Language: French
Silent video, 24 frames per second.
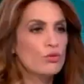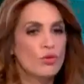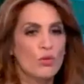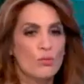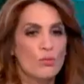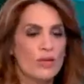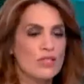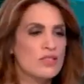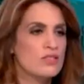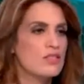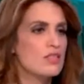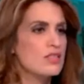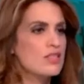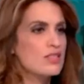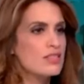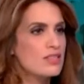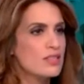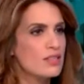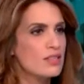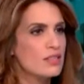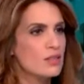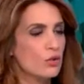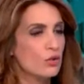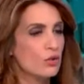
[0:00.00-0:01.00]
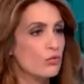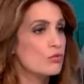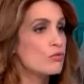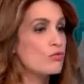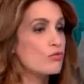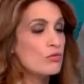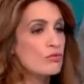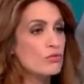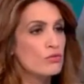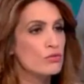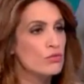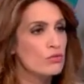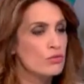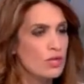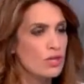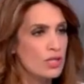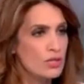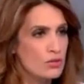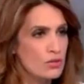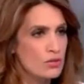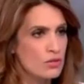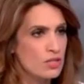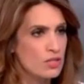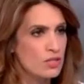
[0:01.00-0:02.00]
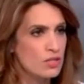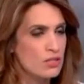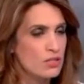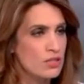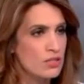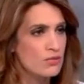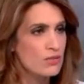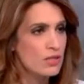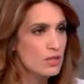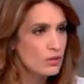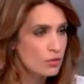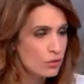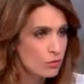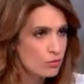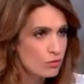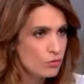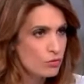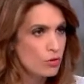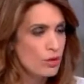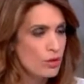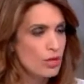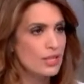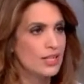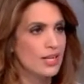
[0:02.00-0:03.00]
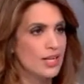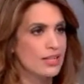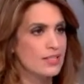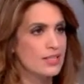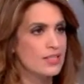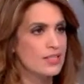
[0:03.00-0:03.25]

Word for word: personnalités qui ont vu venues de la société civile, qui ont voulu incarner